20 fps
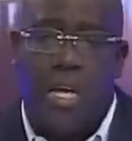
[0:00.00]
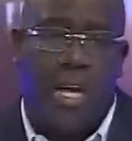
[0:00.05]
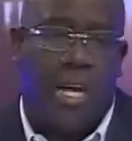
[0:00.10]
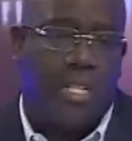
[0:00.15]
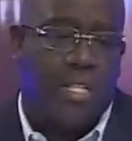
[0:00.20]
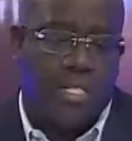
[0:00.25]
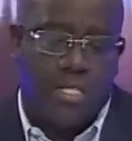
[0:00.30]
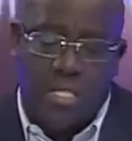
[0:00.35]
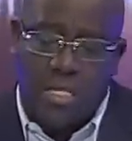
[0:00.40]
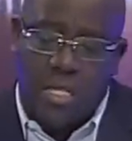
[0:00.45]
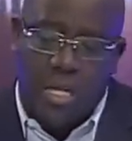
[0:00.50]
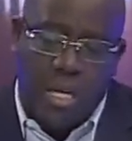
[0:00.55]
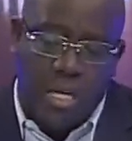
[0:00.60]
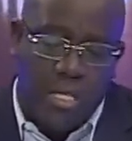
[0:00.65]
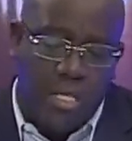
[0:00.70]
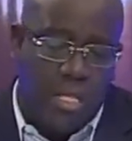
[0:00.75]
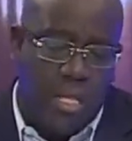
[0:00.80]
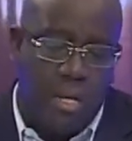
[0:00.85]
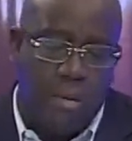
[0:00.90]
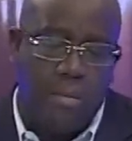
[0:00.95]
ela se dá em,
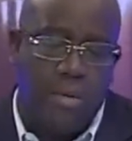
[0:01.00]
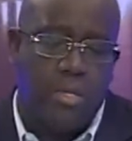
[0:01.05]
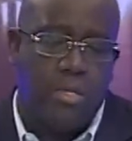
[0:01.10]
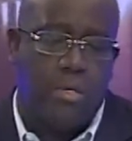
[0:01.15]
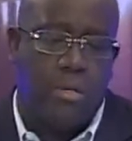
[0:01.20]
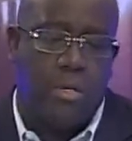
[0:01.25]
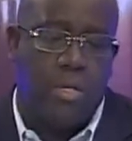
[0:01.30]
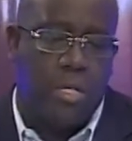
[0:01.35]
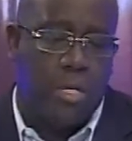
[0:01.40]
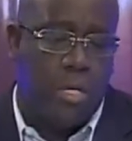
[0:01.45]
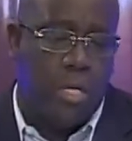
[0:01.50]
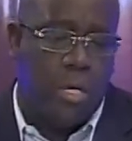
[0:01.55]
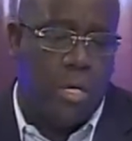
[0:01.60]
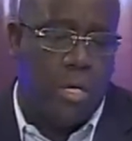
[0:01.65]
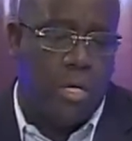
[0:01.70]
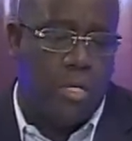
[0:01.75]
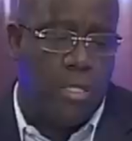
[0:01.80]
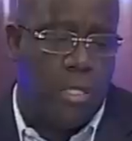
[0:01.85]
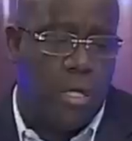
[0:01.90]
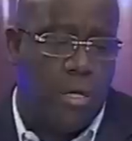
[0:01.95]
termos em,
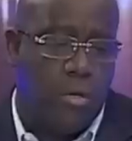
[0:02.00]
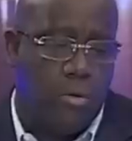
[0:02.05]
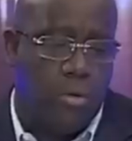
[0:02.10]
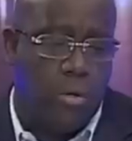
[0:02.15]
em, ter,